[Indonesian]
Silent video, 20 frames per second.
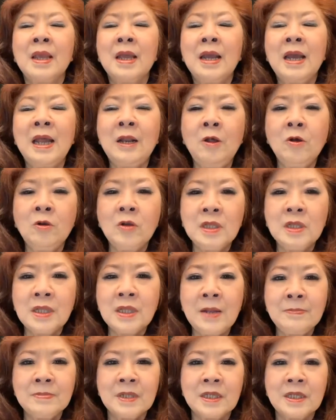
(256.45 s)
Kalau
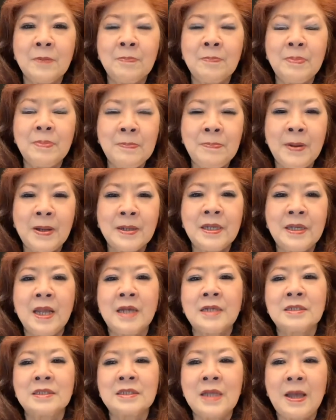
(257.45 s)
kita menjadi pribadi
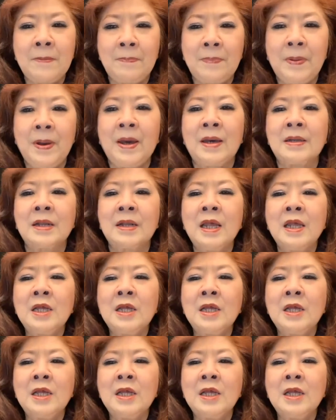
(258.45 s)
yang sabar,